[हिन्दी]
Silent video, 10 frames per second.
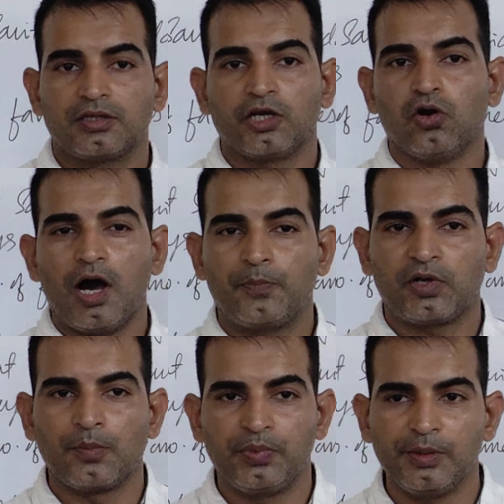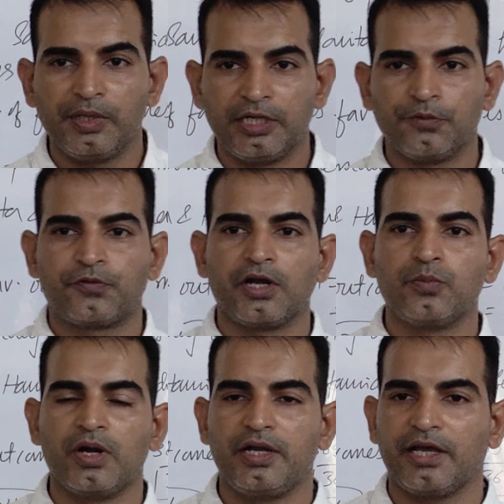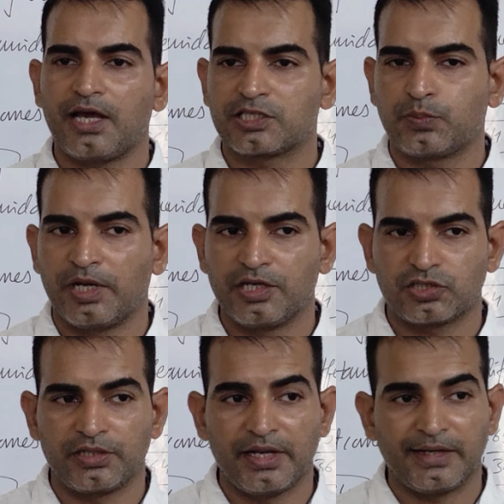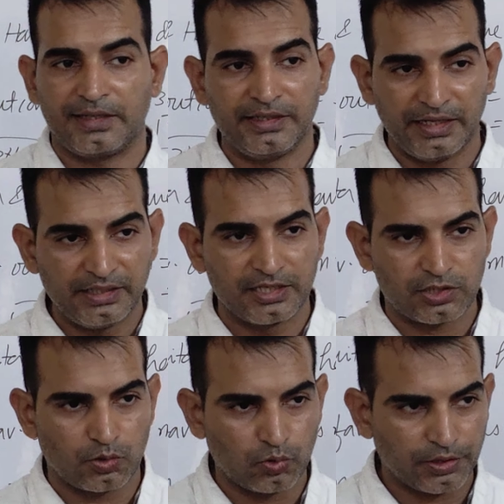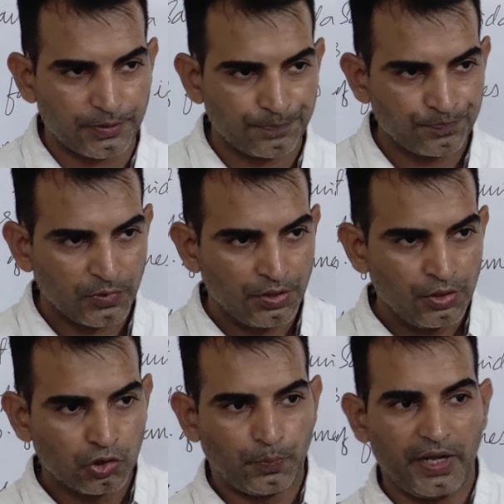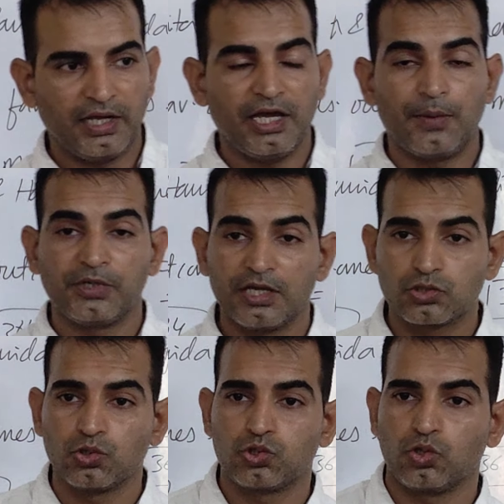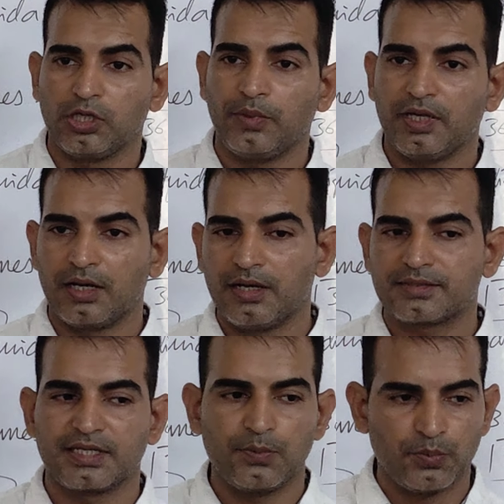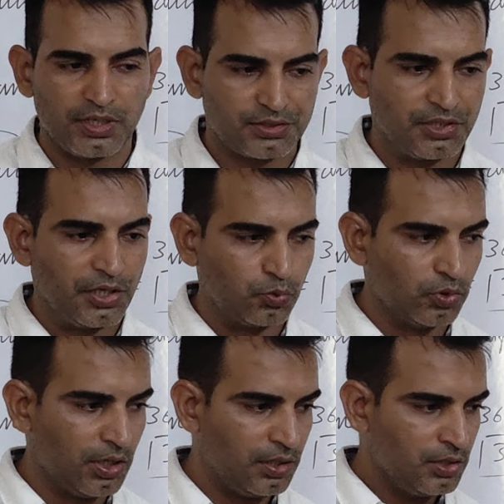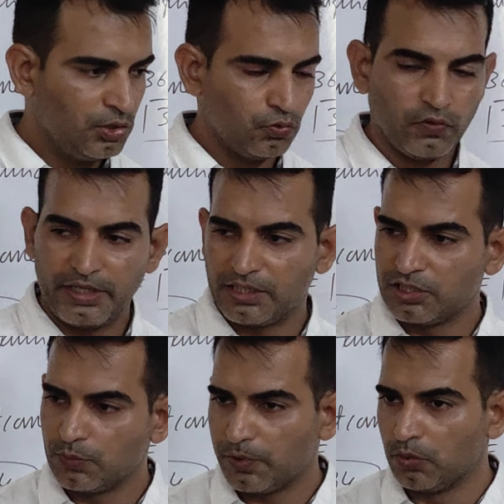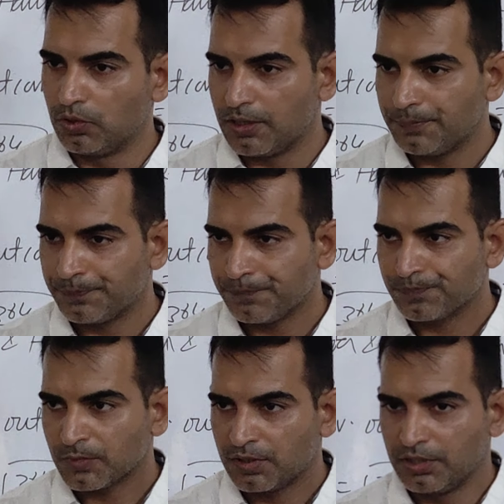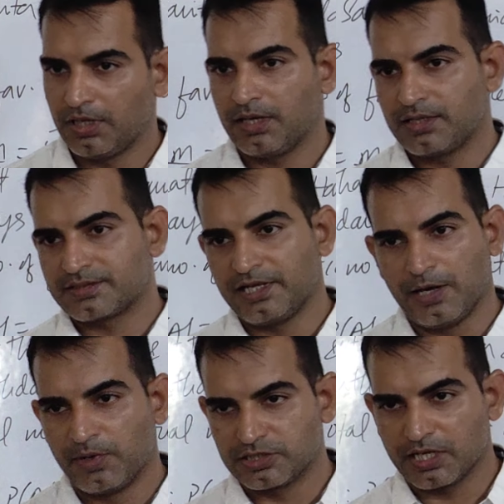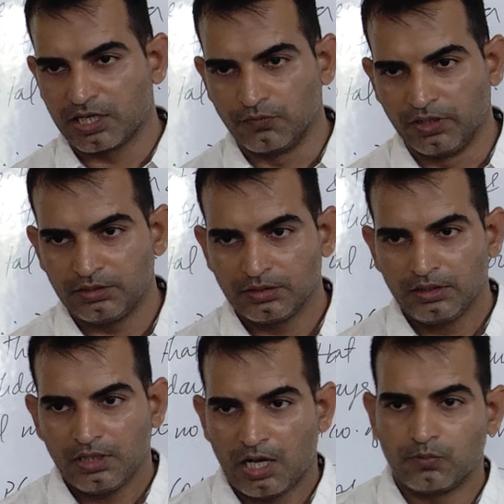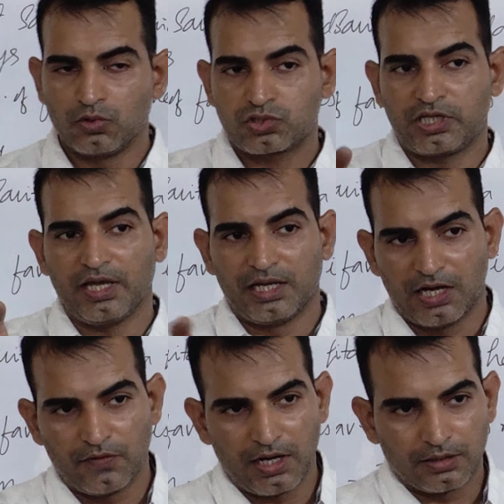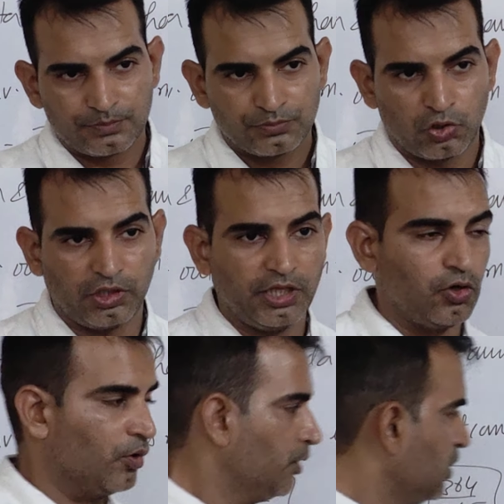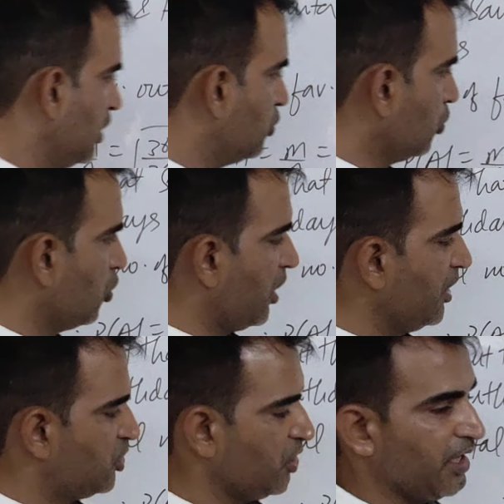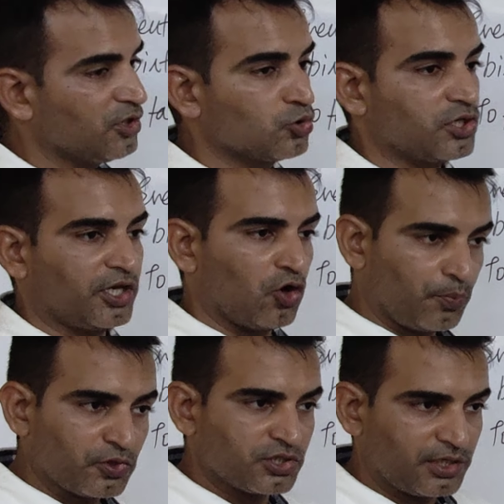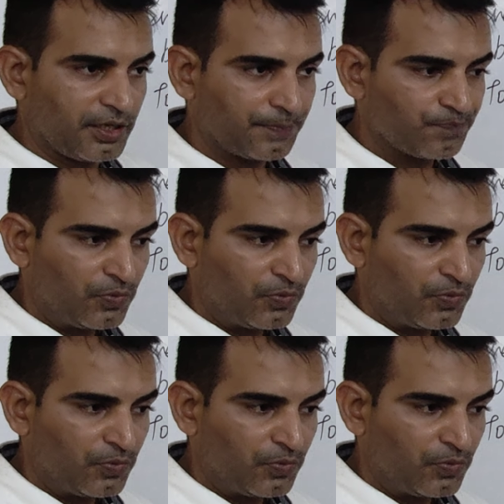देखो आप कभी भी डिफरेंट बर्थडे का एक्सप्लेनेशन डायरेक्टली नहीं दे सकोगे तो पहले आप ये सोचो कि भाई अगर सेम बर्थडे हुआ तो वो एक ही दिन पे होगा ठीक है इसलिए एम आ जाएगा वन अब उसके अलावा क्योंकि देखो ये दोनों कंडीशन एक दूसरे के ऑपोजिट है